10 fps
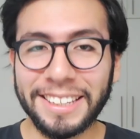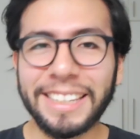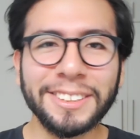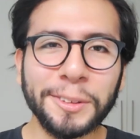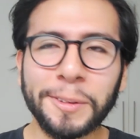
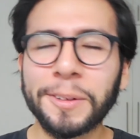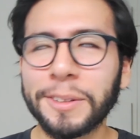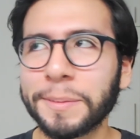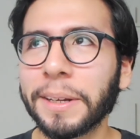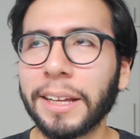y eso
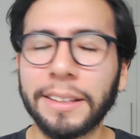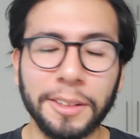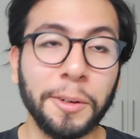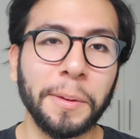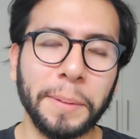no es
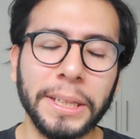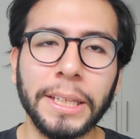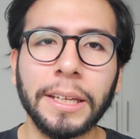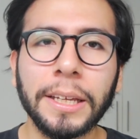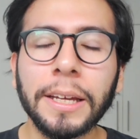verdad,
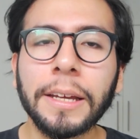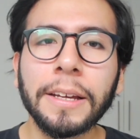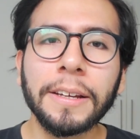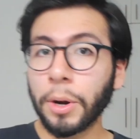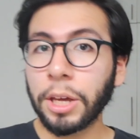obviamente.
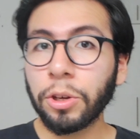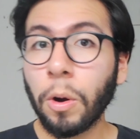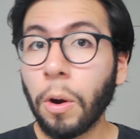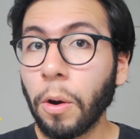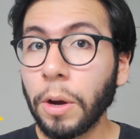Por
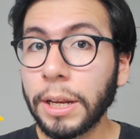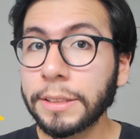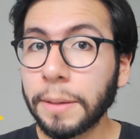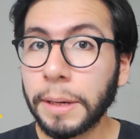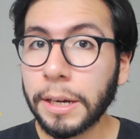ello, hoy
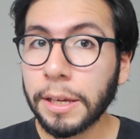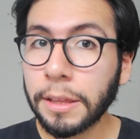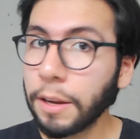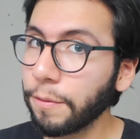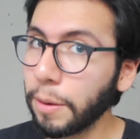les hablaré
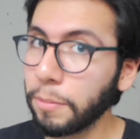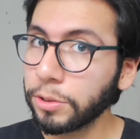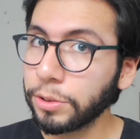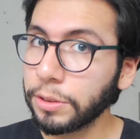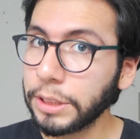del
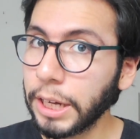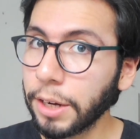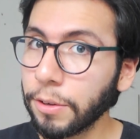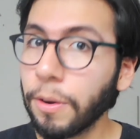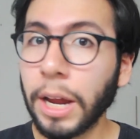famoso
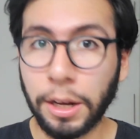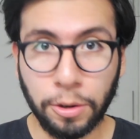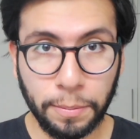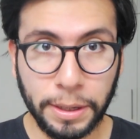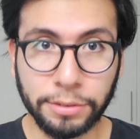diario El
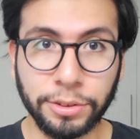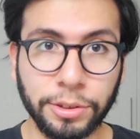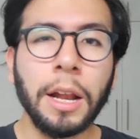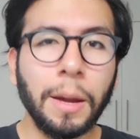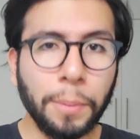
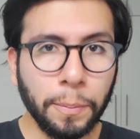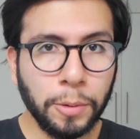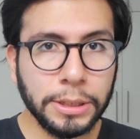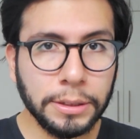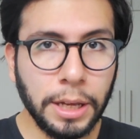Comercio. La
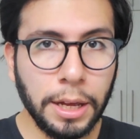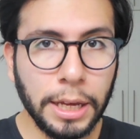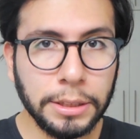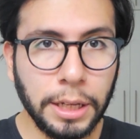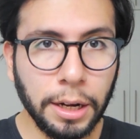propuesta
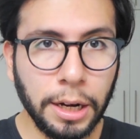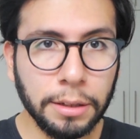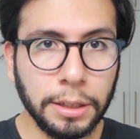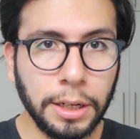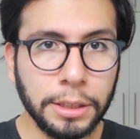es
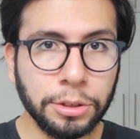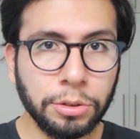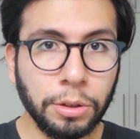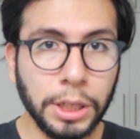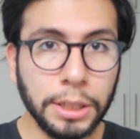narrarte la
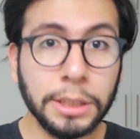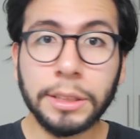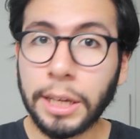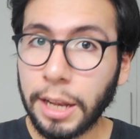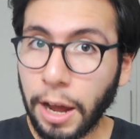historia
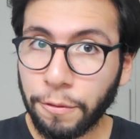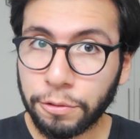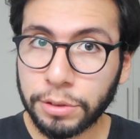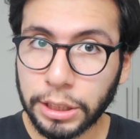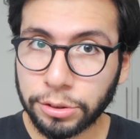desde la
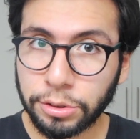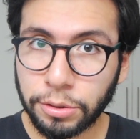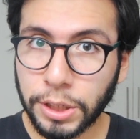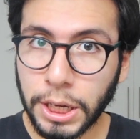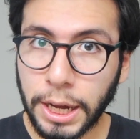
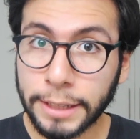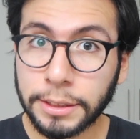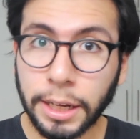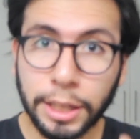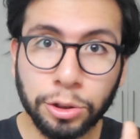fundación
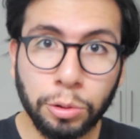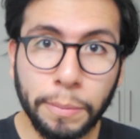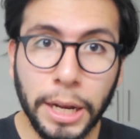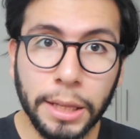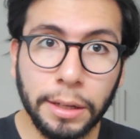hasta que
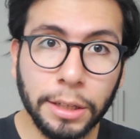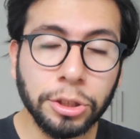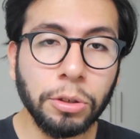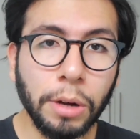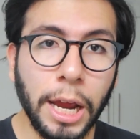asume la
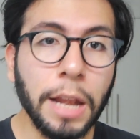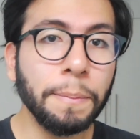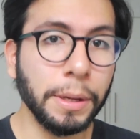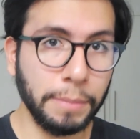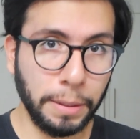dirección
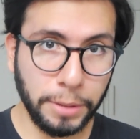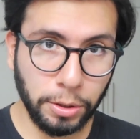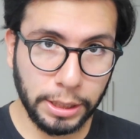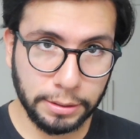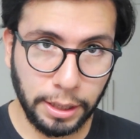el primer
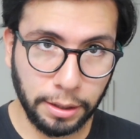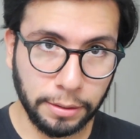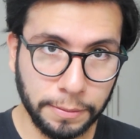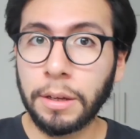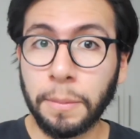Miro
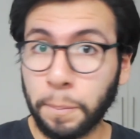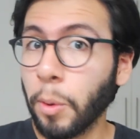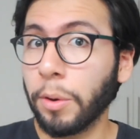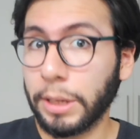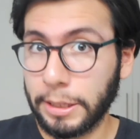Quesada
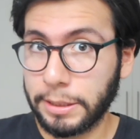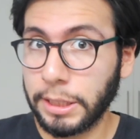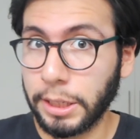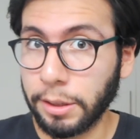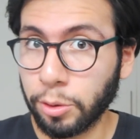porque
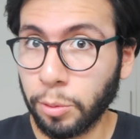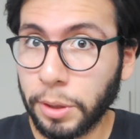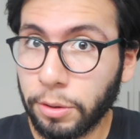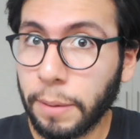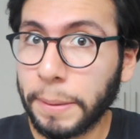sí,
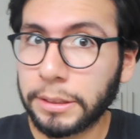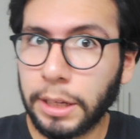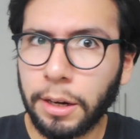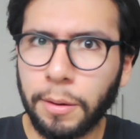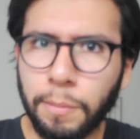tuvieron que
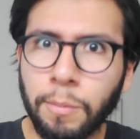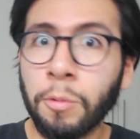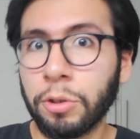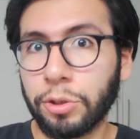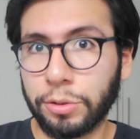pasar
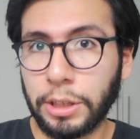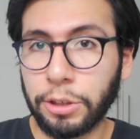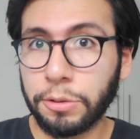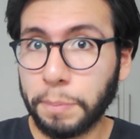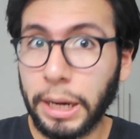muchos
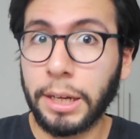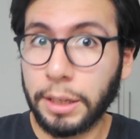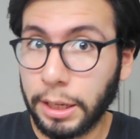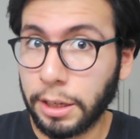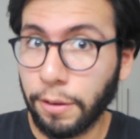años para
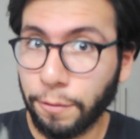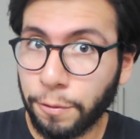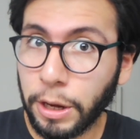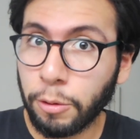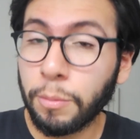que quien
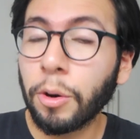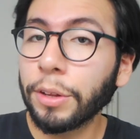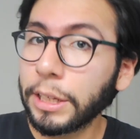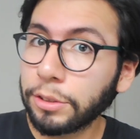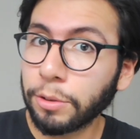fue un
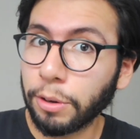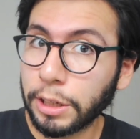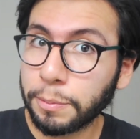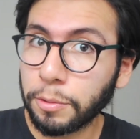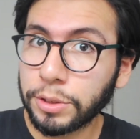modesto
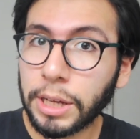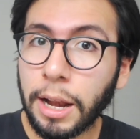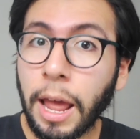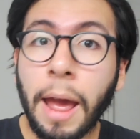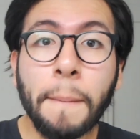
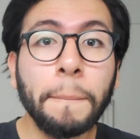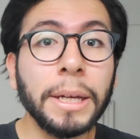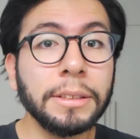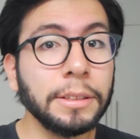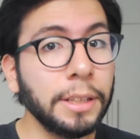corresponsal
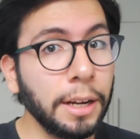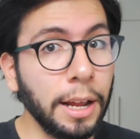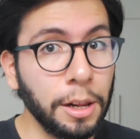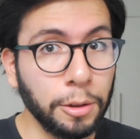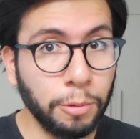pase a ser
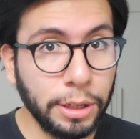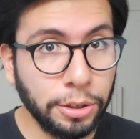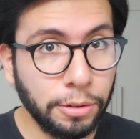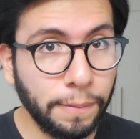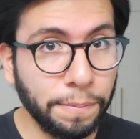el
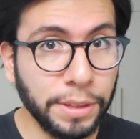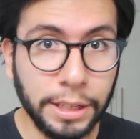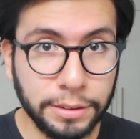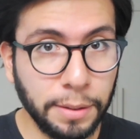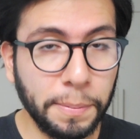dueño
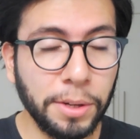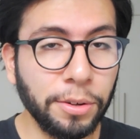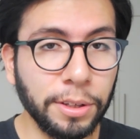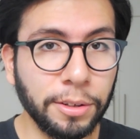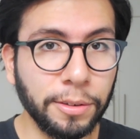de este
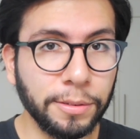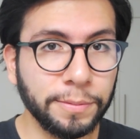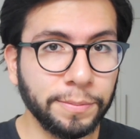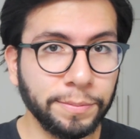periódico.